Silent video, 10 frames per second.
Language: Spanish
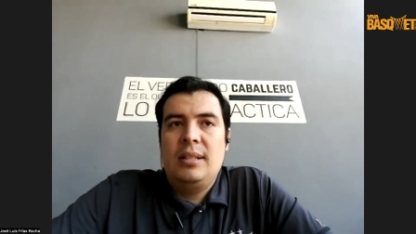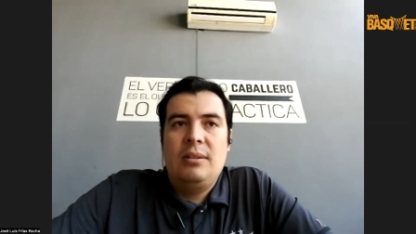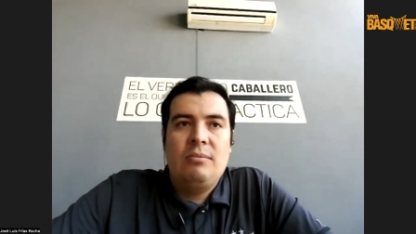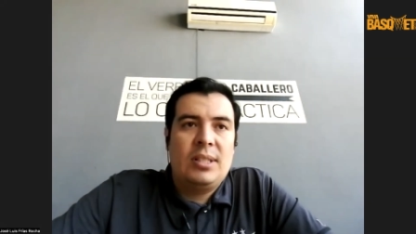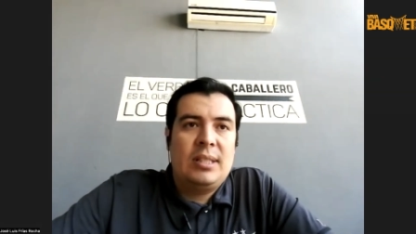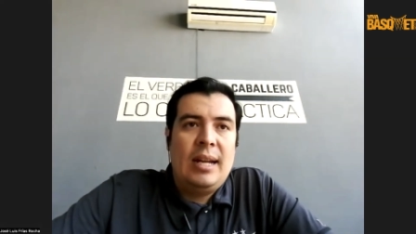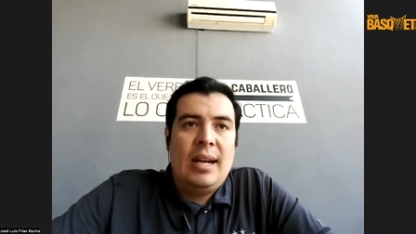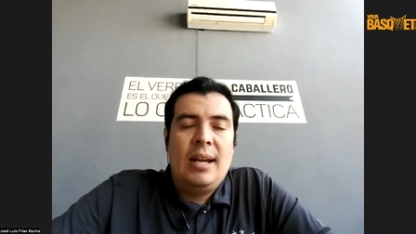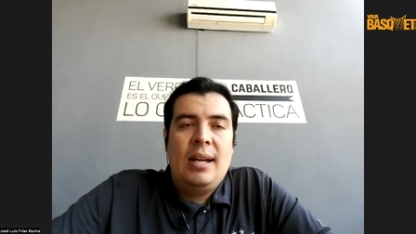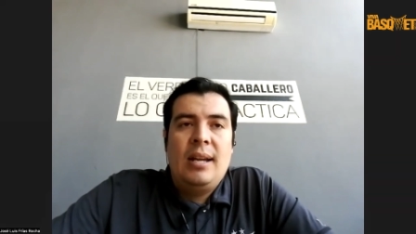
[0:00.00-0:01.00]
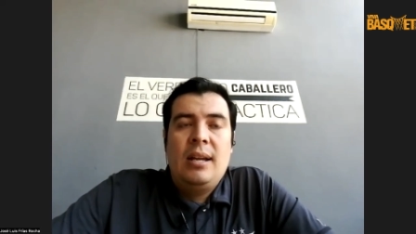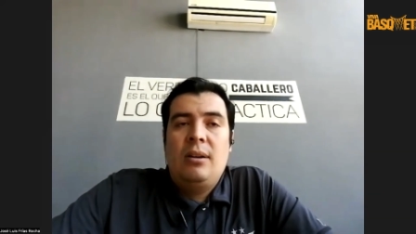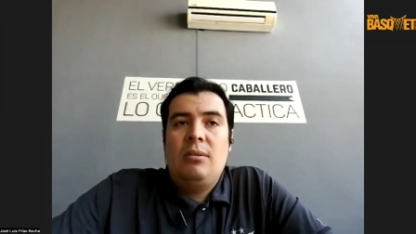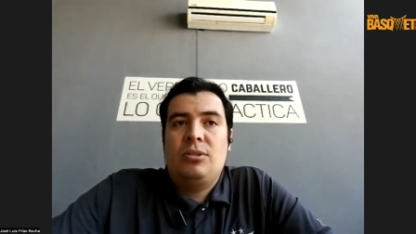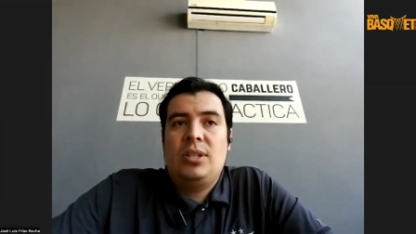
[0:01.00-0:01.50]
si no está,
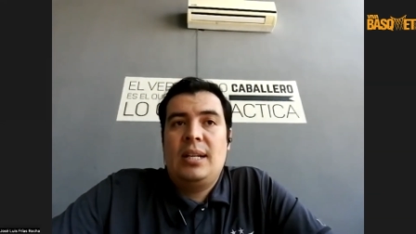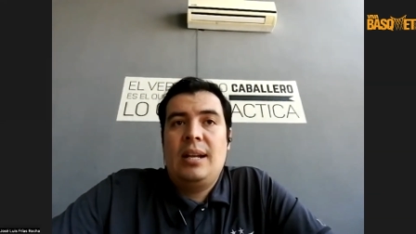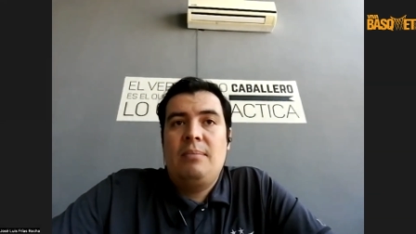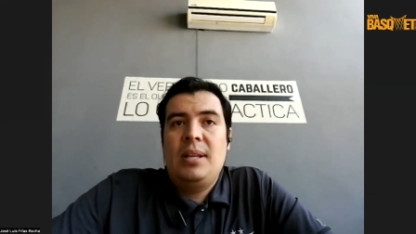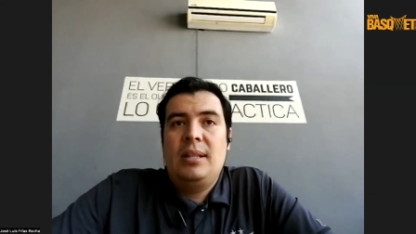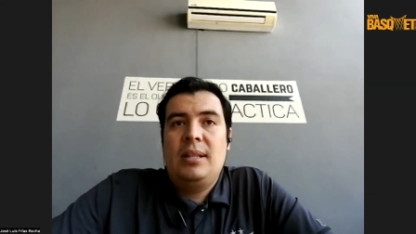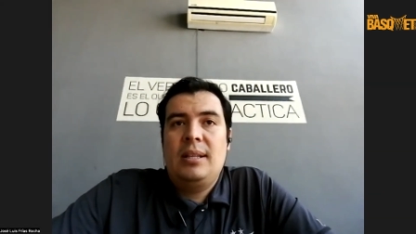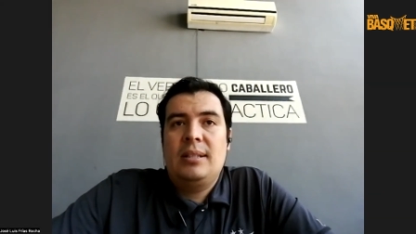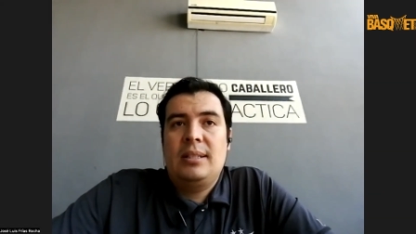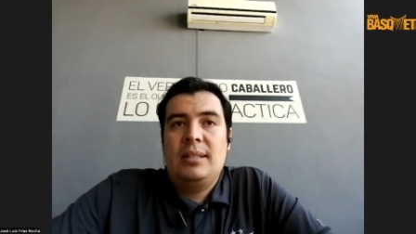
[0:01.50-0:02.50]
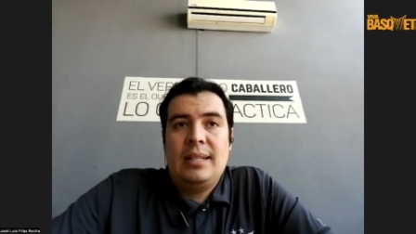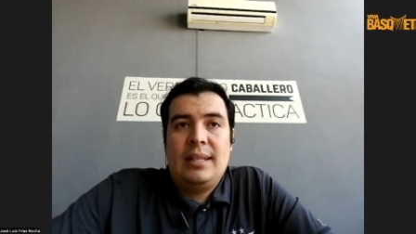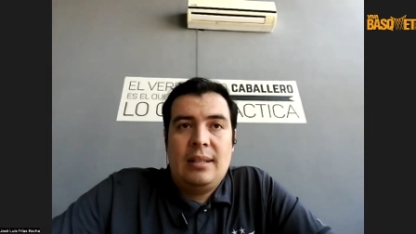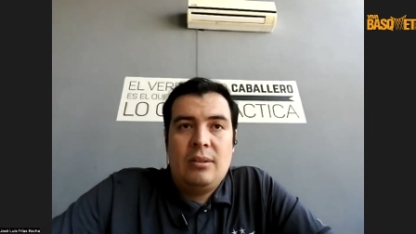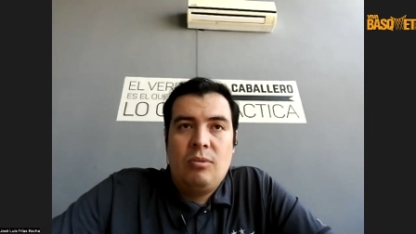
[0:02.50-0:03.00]
o si realmente este,
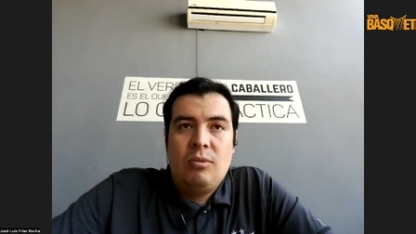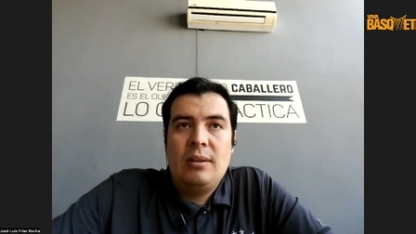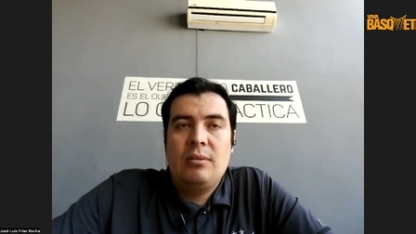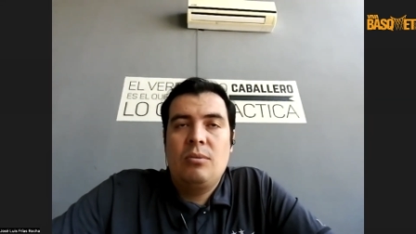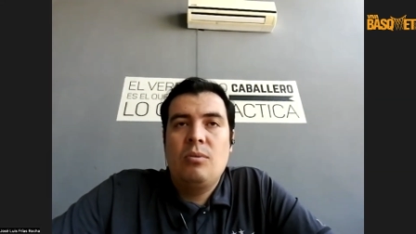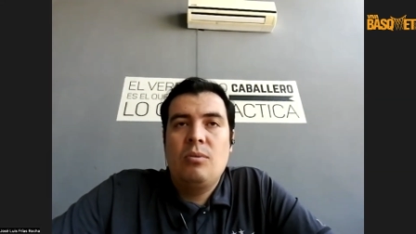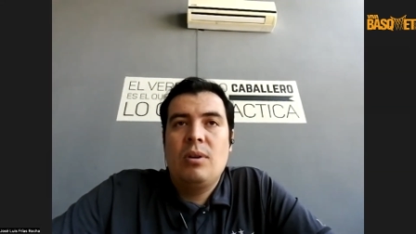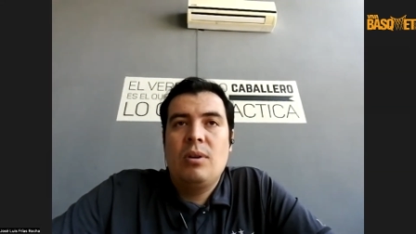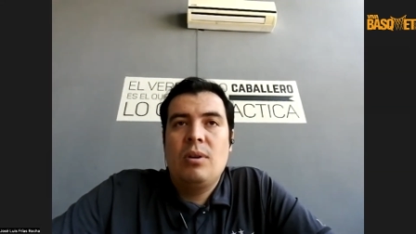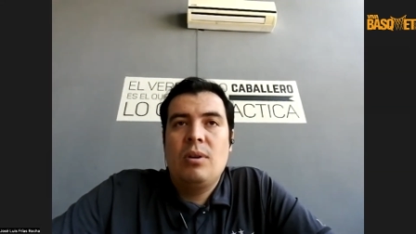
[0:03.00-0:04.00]
se juega un jugador